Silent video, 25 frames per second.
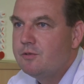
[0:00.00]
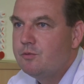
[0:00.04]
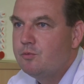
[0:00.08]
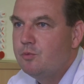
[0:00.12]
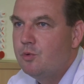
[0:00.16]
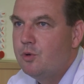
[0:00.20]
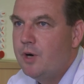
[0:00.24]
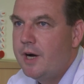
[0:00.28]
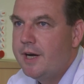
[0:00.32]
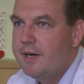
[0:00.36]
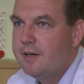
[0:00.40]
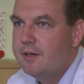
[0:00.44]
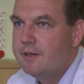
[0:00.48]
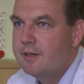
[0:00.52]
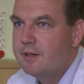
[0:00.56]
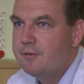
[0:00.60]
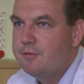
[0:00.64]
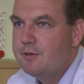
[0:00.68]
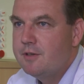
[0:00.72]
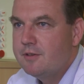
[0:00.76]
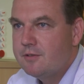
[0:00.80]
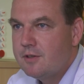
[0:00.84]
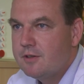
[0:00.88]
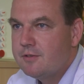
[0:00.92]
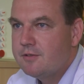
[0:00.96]
wo eine
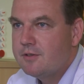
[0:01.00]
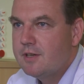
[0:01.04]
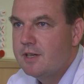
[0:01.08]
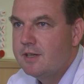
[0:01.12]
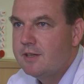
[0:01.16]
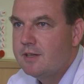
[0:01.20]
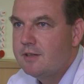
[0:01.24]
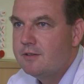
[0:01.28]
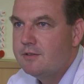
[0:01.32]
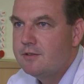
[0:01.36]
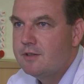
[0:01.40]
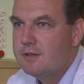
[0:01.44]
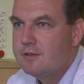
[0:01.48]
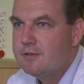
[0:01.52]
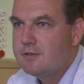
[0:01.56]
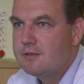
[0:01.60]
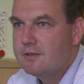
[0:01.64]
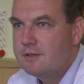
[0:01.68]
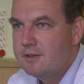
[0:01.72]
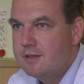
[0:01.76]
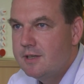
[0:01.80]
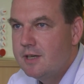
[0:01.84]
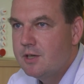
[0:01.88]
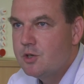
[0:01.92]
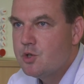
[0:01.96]
Gefäßassistentin
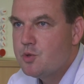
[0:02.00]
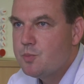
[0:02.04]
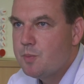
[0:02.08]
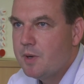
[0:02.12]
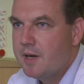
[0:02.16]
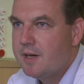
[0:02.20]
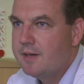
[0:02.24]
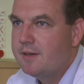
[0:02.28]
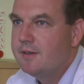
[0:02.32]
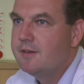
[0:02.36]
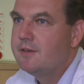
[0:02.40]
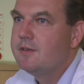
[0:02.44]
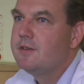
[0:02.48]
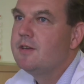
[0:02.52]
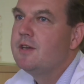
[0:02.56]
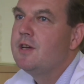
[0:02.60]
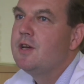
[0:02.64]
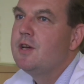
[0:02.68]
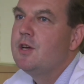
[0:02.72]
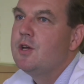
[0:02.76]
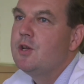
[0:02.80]
sitzt, die entsprechend